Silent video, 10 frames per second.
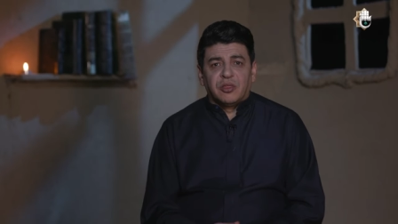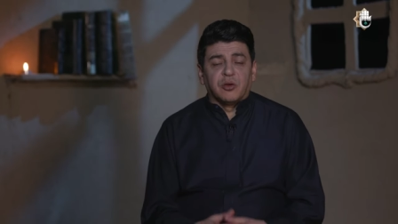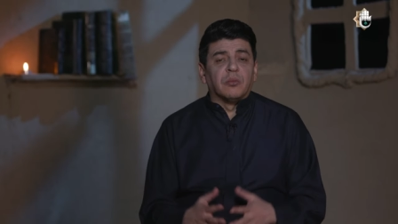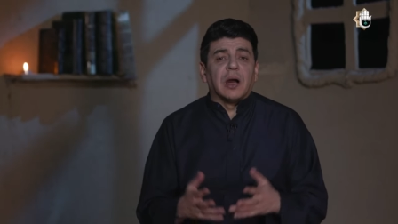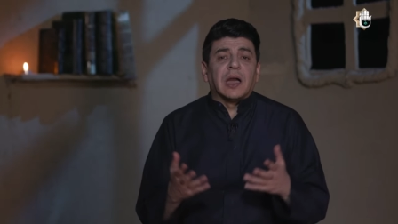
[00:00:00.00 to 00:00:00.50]

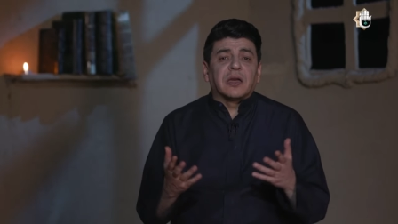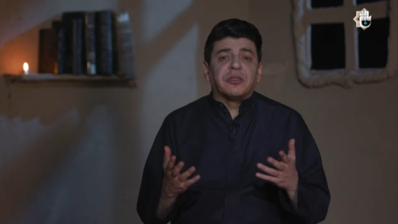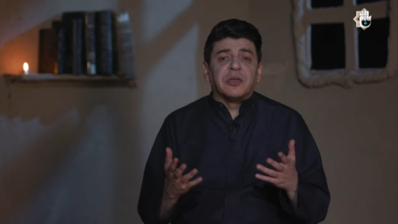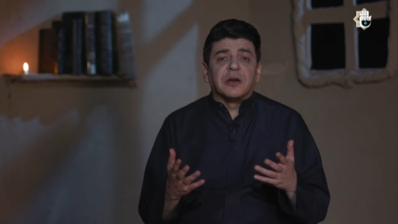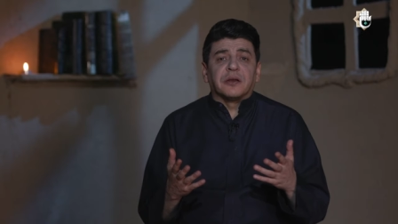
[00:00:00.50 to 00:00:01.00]
ثم
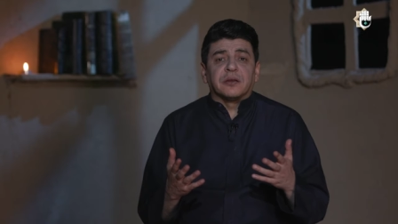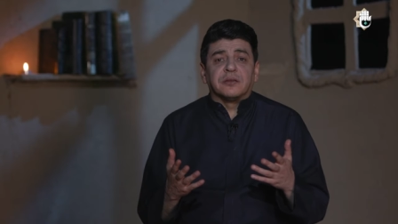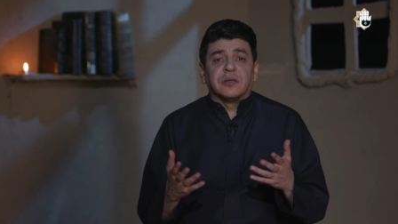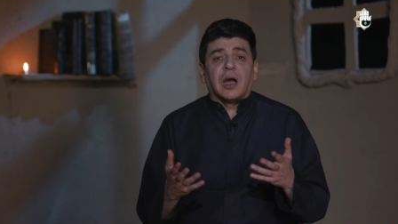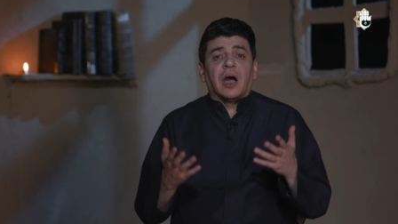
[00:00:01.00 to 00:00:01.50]
اكثر
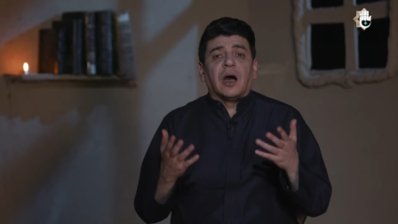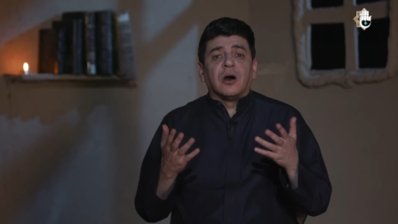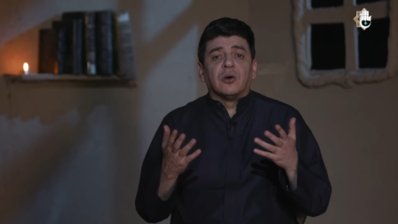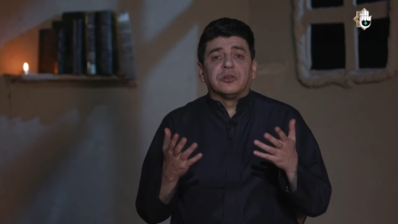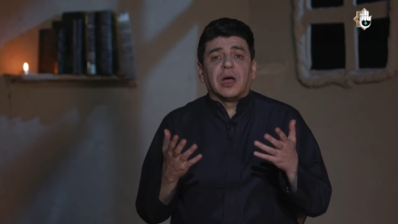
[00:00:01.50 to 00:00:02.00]

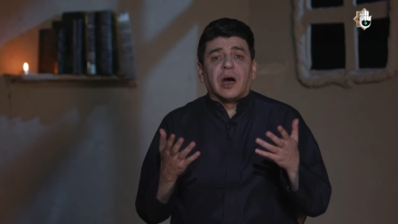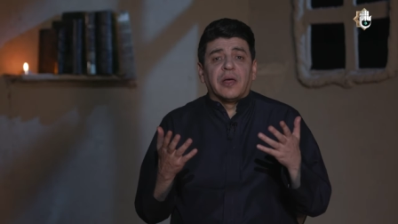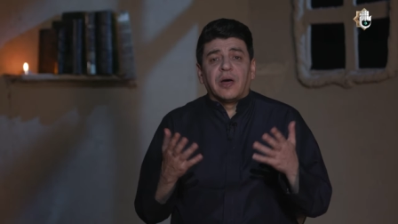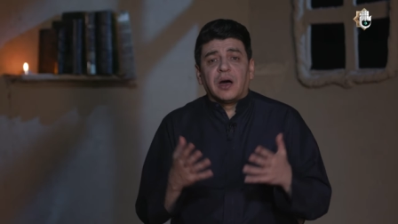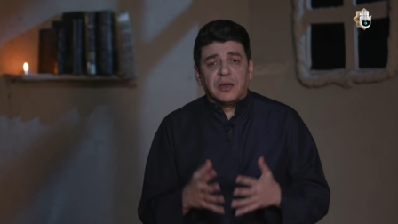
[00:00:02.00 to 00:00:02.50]
تعاهد
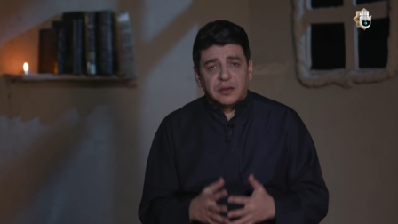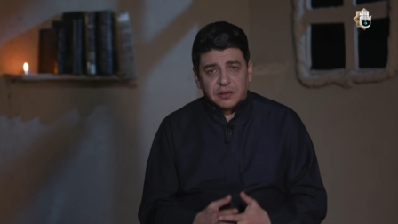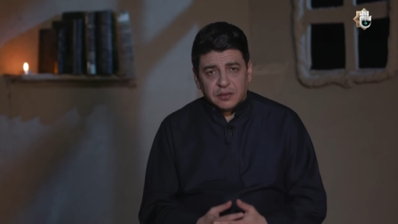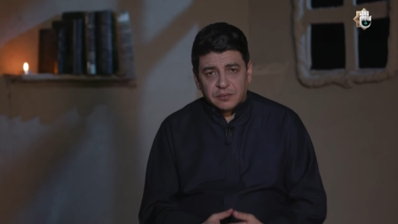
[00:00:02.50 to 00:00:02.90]
قضائه